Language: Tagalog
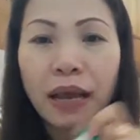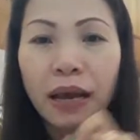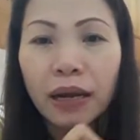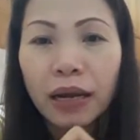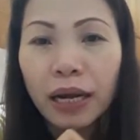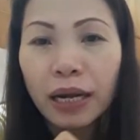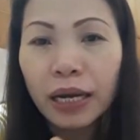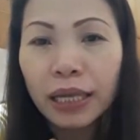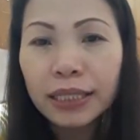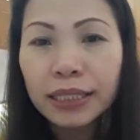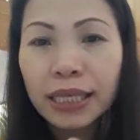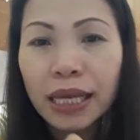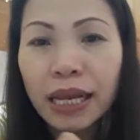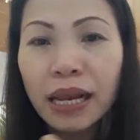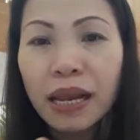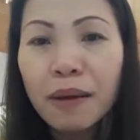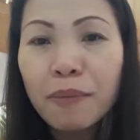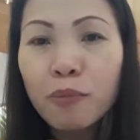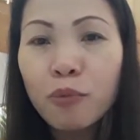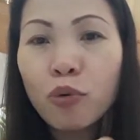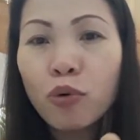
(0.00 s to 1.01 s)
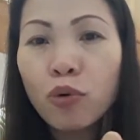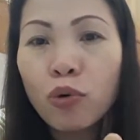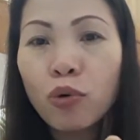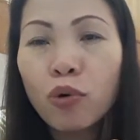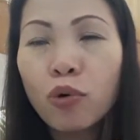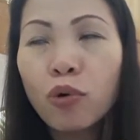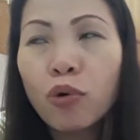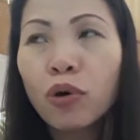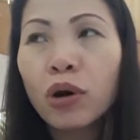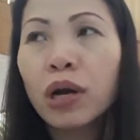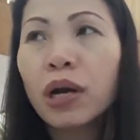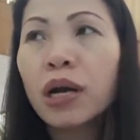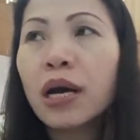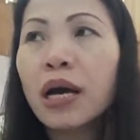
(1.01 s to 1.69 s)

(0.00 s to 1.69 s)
Kagat sa lamok.